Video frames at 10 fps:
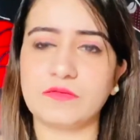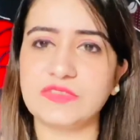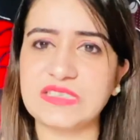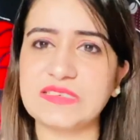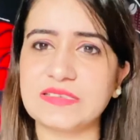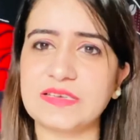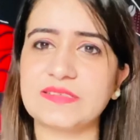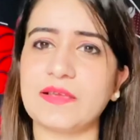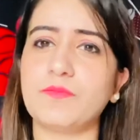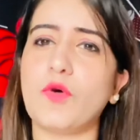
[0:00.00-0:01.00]
सीजर
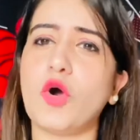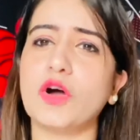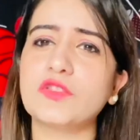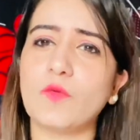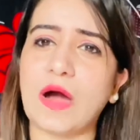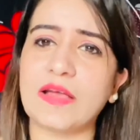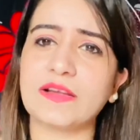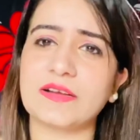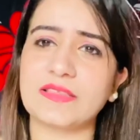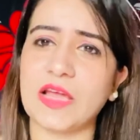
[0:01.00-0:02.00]
से बहुत वार
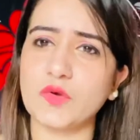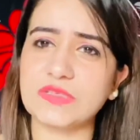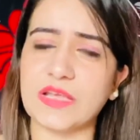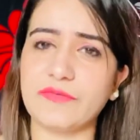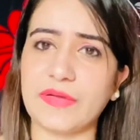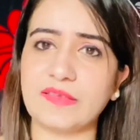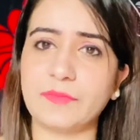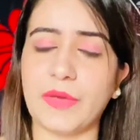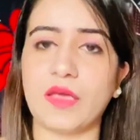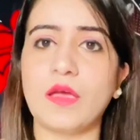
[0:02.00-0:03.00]
करता है उसके फेस
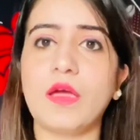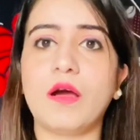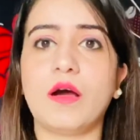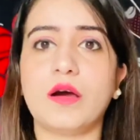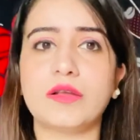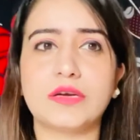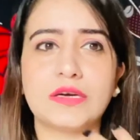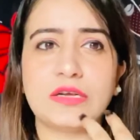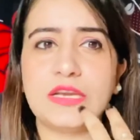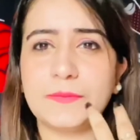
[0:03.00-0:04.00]
पे और
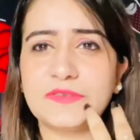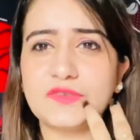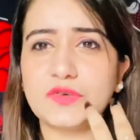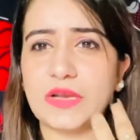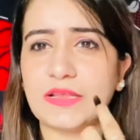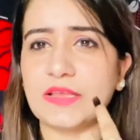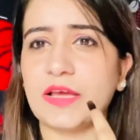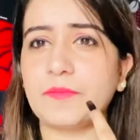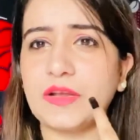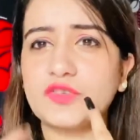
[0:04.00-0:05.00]
लिप्स जो रहता है
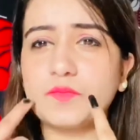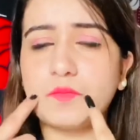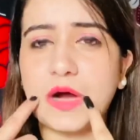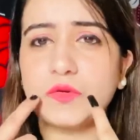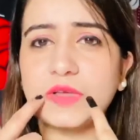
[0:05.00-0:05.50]
अपना जो माउथ